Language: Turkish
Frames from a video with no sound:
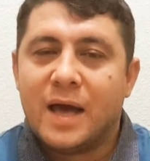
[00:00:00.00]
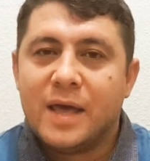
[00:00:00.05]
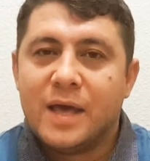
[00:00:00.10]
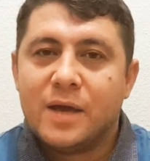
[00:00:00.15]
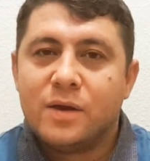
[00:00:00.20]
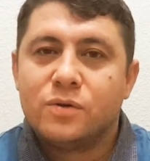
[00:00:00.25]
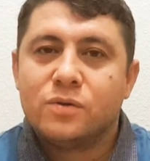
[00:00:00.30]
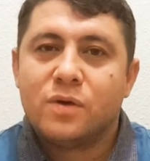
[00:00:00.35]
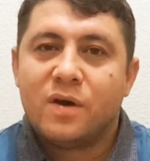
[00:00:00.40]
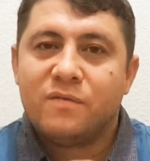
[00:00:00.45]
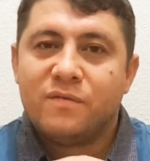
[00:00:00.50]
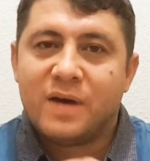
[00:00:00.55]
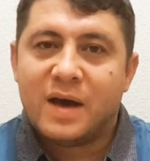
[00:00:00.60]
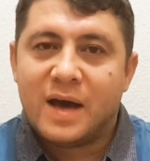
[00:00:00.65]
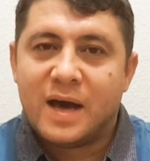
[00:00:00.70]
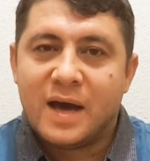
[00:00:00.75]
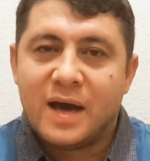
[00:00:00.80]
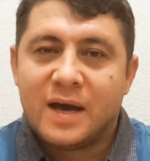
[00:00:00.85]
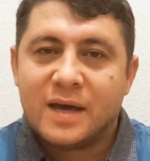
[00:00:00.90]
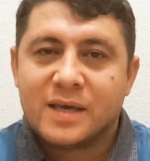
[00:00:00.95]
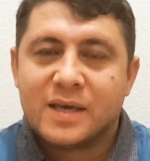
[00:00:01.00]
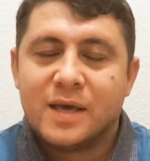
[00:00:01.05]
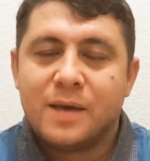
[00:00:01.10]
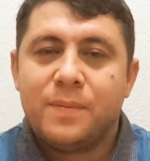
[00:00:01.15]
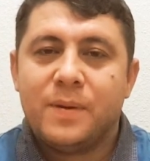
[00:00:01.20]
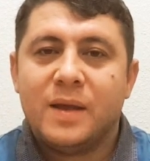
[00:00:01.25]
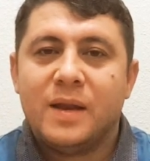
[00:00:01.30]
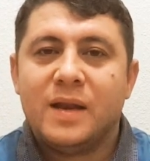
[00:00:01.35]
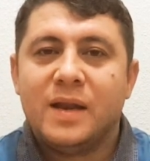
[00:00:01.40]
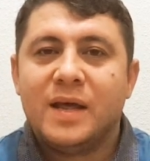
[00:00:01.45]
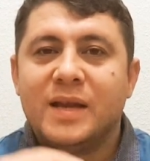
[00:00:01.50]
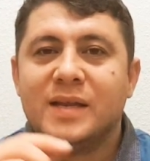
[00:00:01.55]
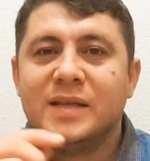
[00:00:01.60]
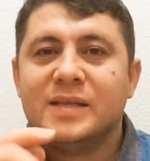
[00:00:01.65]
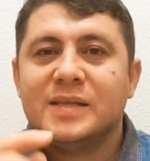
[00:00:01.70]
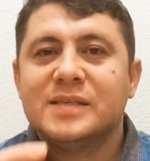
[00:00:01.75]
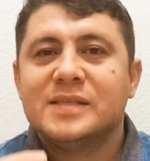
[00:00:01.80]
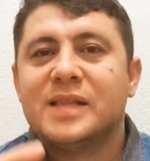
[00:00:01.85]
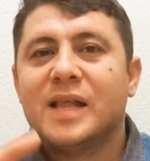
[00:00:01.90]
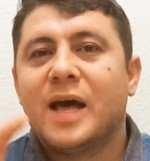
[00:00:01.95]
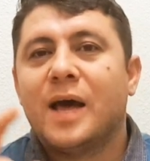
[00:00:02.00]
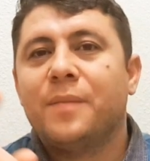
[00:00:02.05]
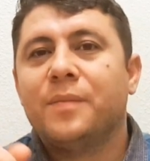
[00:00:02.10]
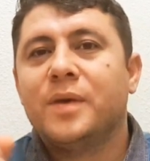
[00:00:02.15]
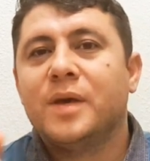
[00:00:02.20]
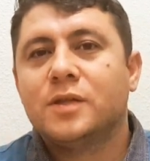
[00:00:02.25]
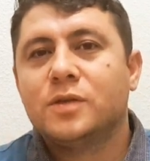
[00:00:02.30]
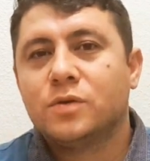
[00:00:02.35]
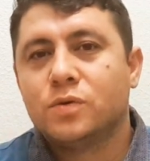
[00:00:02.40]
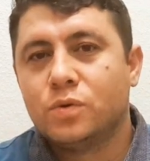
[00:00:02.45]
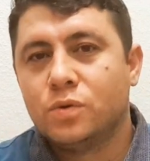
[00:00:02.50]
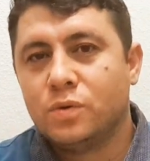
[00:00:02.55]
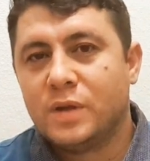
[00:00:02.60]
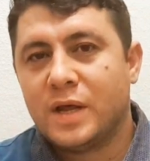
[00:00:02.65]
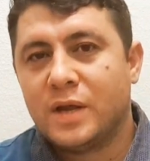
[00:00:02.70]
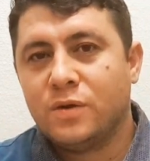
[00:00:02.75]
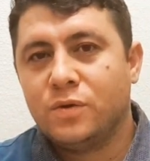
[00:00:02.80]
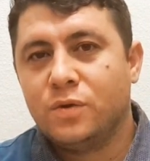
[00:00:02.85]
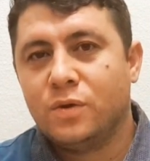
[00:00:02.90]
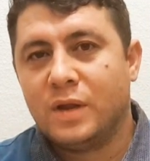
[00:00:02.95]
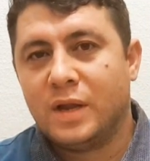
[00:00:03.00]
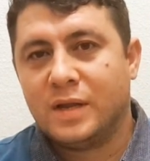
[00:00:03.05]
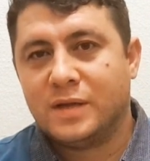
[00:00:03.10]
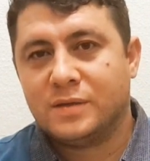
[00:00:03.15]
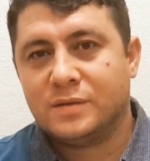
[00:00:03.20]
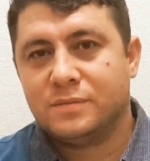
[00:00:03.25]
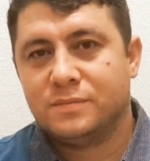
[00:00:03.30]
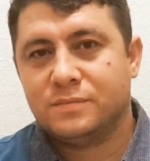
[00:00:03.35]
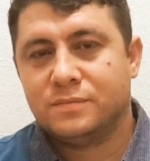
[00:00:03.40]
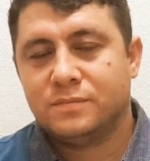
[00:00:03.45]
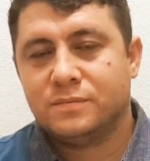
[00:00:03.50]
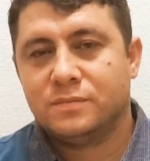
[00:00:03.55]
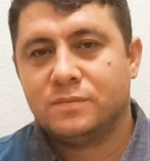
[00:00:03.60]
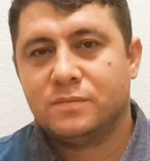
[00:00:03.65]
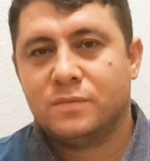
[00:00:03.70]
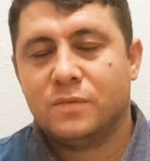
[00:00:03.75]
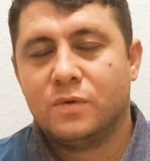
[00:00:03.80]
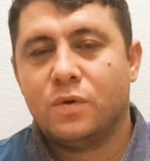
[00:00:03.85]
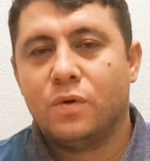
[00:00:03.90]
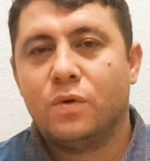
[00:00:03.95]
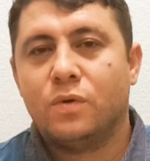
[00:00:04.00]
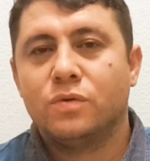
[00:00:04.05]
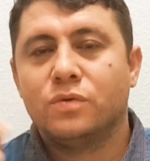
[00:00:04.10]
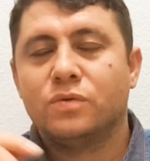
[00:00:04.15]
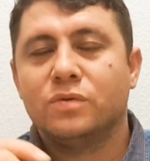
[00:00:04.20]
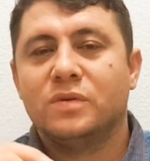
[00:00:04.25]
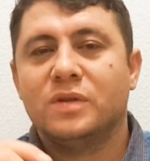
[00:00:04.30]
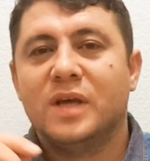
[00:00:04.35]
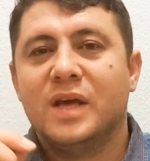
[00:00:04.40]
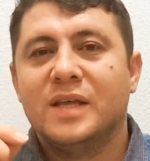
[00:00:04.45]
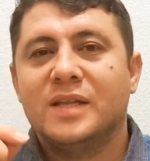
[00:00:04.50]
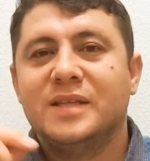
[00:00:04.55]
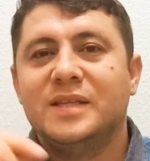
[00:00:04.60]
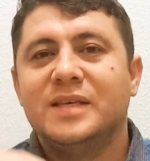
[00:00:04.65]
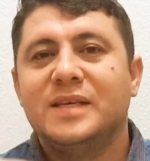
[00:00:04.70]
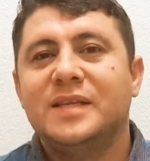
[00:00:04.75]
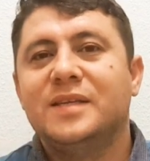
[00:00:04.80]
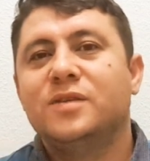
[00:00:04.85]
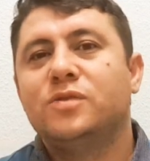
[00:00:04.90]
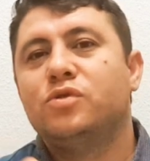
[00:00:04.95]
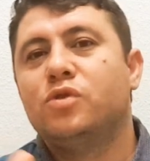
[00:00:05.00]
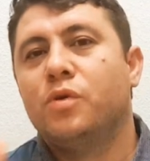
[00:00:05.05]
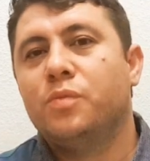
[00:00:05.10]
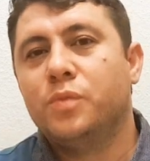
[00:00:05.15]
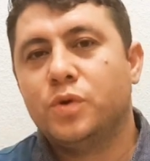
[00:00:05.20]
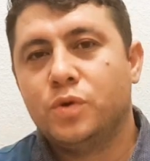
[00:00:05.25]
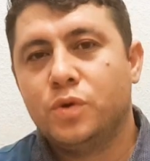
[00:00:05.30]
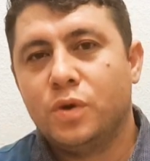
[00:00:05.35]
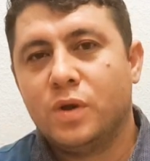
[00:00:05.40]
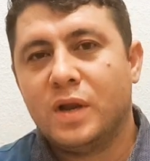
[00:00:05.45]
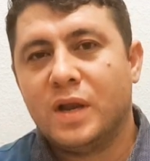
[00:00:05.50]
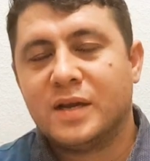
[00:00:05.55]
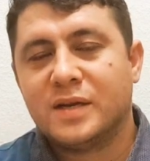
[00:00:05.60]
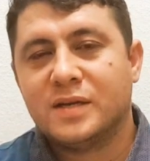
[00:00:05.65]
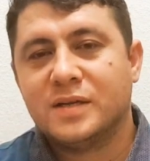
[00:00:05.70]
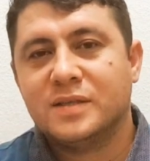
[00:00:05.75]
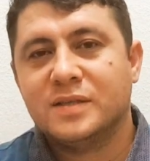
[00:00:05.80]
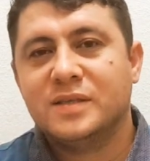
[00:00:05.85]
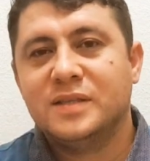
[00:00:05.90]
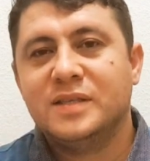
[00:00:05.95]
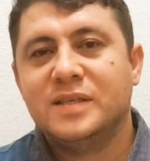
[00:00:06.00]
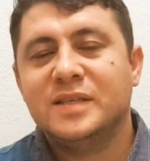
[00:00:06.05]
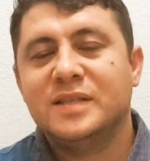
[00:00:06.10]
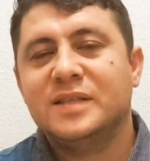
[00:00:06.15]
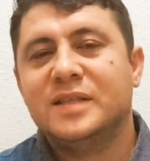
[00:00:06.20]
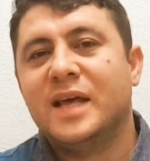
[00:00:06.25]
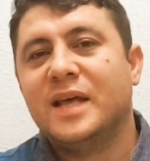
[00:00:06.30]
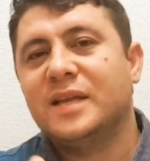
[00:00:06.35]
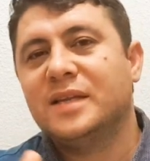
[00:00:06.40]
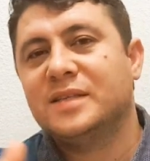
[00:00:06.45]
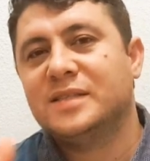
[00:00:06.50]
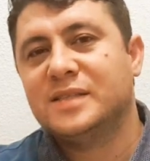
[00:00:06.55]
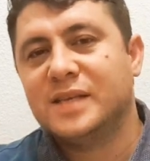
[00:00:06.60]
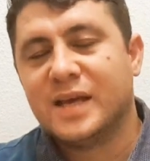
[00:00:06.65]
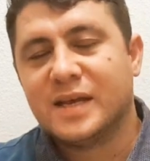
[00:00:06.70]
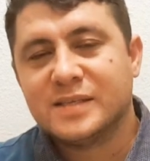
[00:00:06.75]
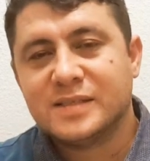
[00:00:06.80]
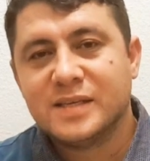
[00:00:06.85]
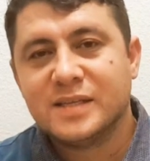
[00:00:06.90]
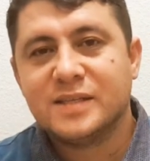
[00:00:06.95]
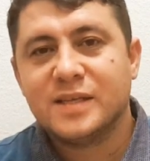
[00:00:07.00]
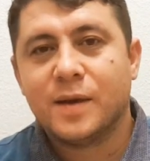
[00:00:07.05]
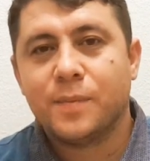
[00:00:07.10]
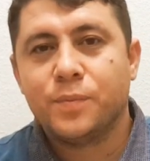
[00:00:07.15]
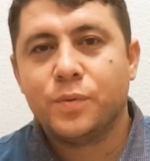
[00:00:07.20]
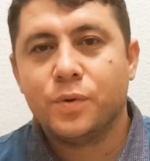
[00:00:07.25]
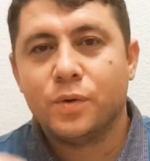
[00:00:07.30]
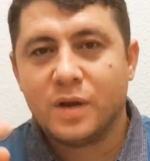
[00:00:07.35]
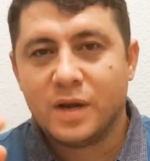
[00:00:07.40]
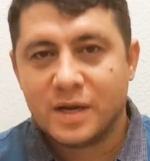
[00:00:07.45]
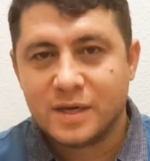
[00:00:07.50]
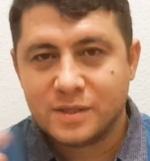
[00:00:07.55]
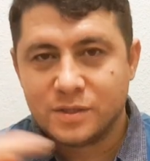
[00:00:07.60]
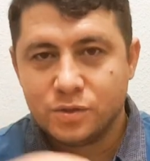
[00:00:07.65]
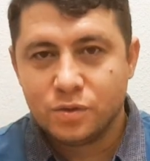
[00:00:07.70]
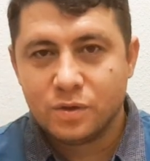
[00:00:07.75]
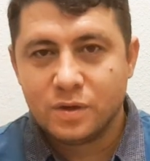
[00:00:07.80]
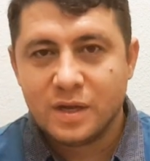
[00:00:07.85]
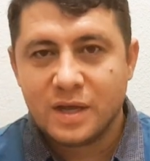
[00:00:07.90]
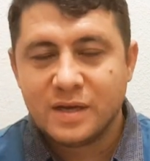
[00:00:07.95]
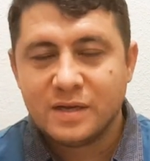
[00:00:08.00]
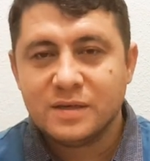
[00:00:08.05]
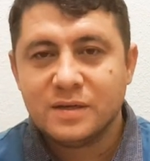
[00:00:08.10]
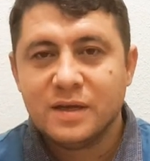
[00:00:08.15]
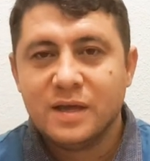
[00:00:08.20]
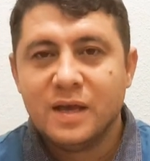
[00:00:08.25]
Erdoğan ve AKP'liler İslamiyet'i kullanıyorlar. Onu dini sömürüyorlar. Dinden siyaset yapıyorlar diyorlar.